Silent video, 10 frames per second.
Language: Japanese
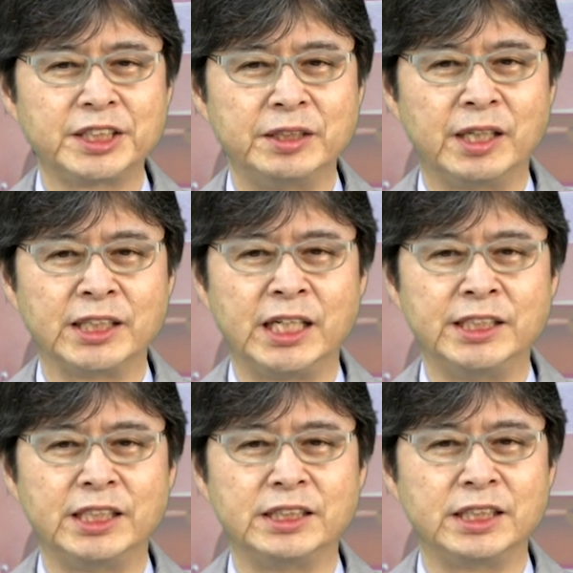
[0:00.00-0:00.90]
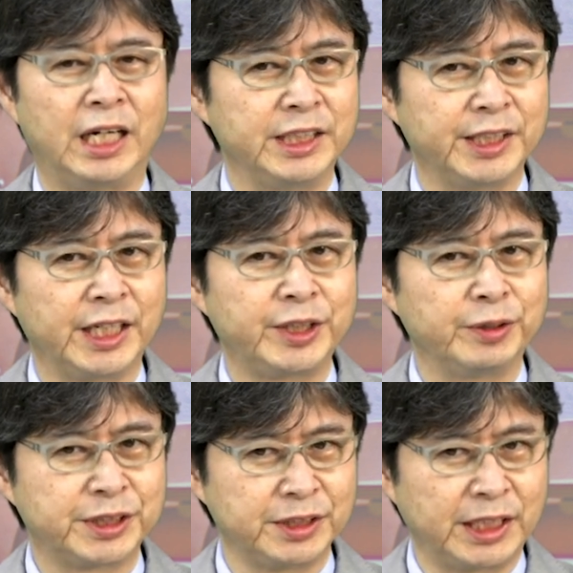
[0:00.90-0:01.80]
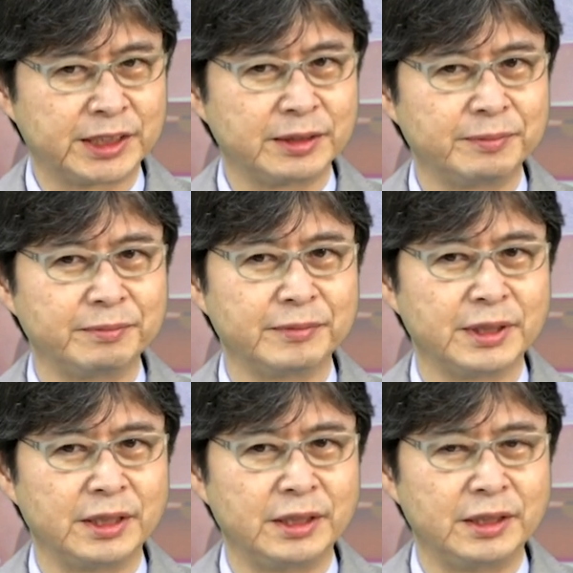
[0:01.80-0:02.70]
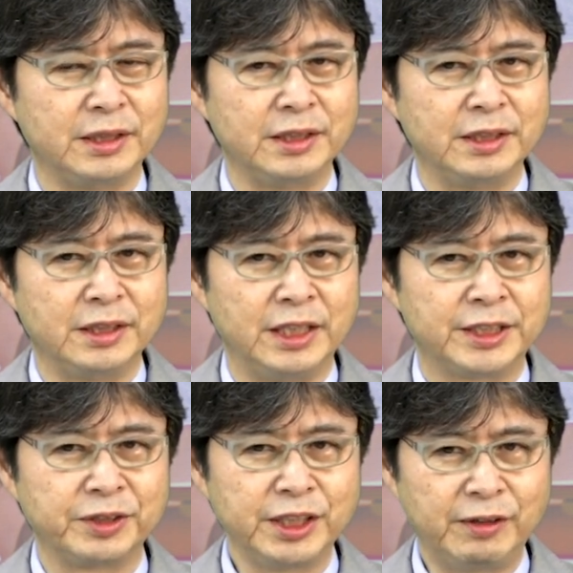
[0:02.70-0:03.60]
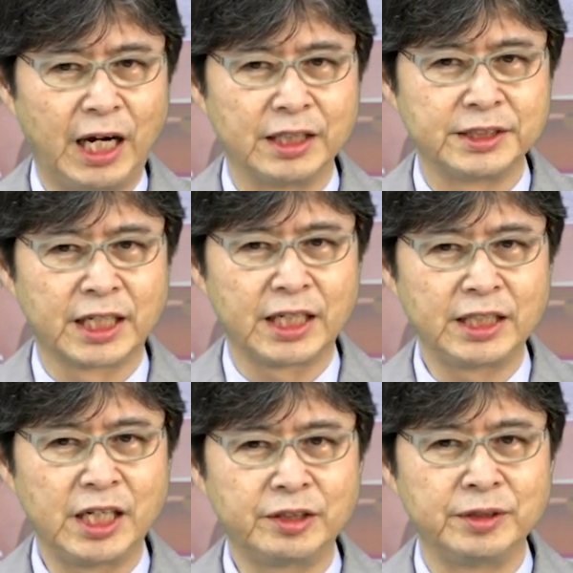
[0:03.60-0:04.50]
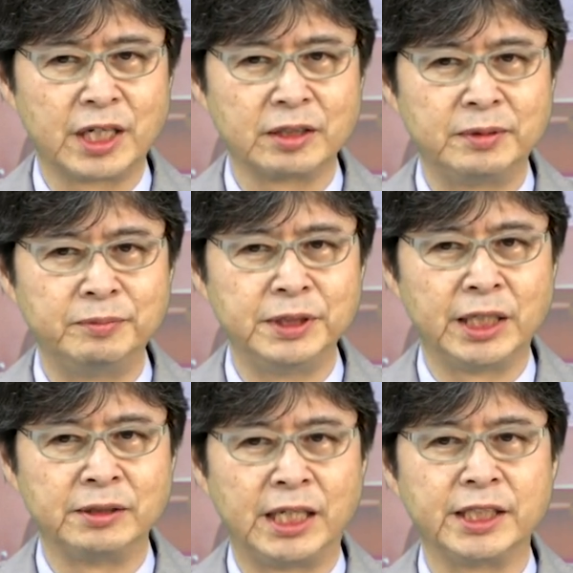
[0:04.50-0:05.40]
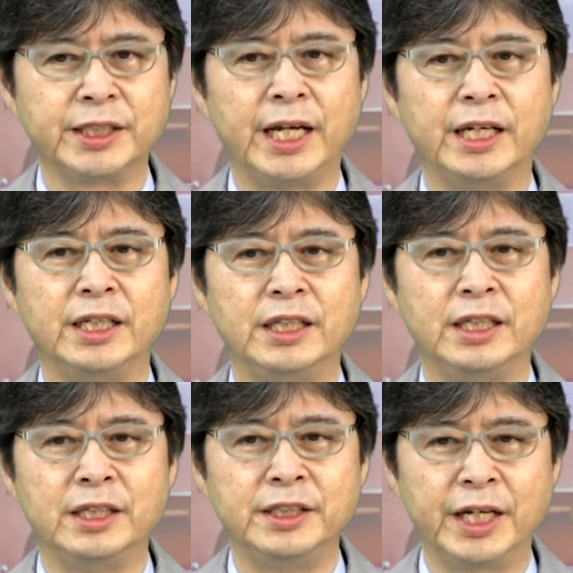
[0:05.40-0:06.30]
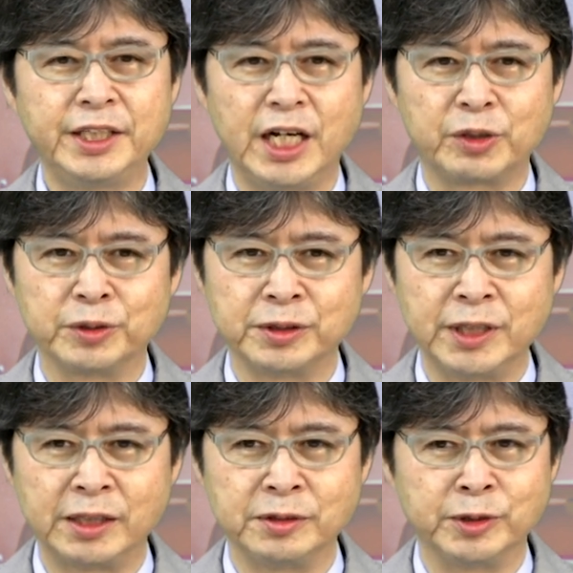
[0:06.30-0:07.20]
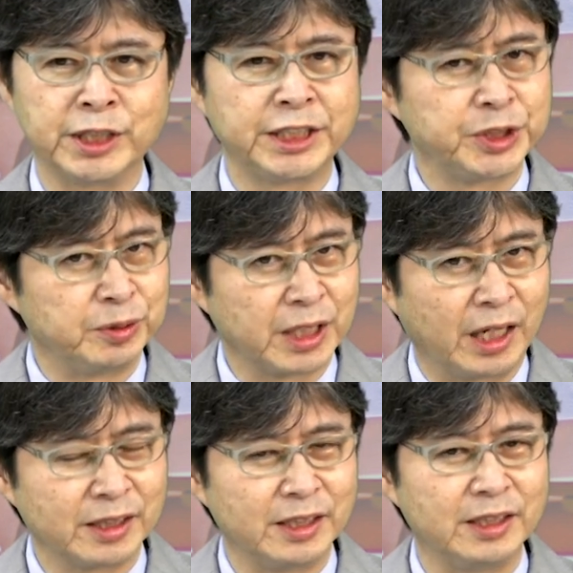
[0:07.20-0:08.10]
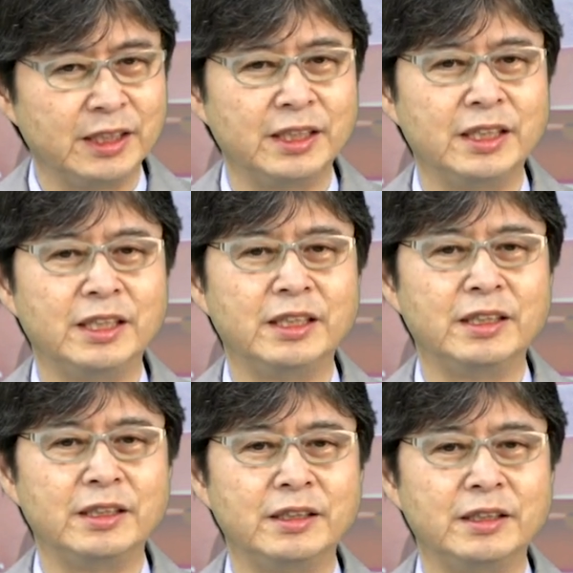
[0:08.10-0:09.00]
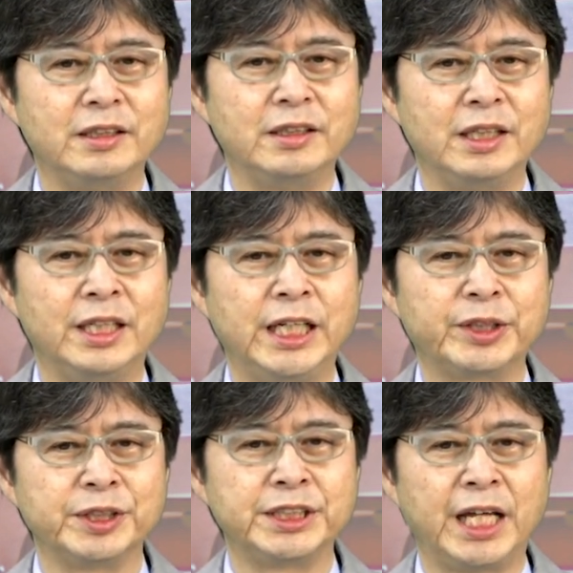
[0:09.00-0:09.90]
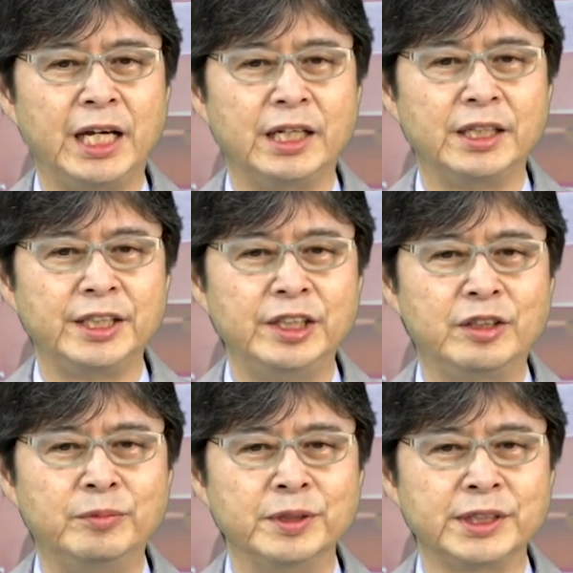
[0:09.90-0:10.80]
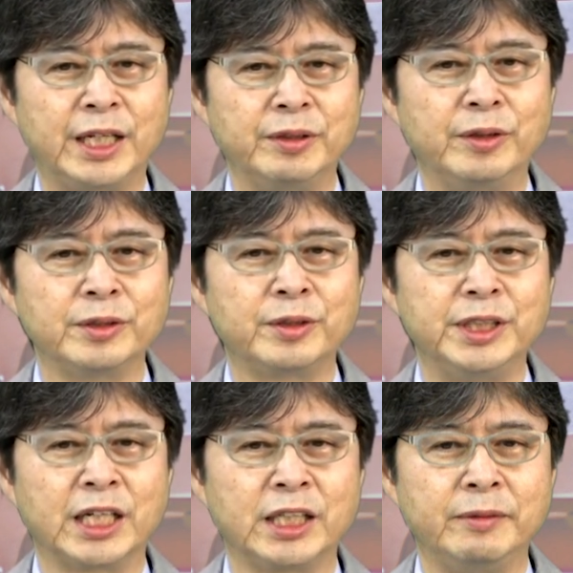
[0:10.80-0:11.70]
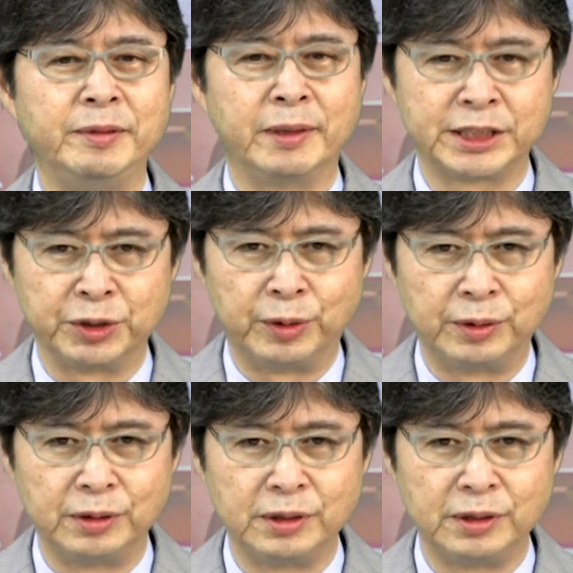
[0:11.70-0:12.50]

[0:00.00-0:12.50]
者の間で共通です。それでは社会科学の学問分野の間で何が異なるのでしょうか例として貧困問題を取り上げてみましょう。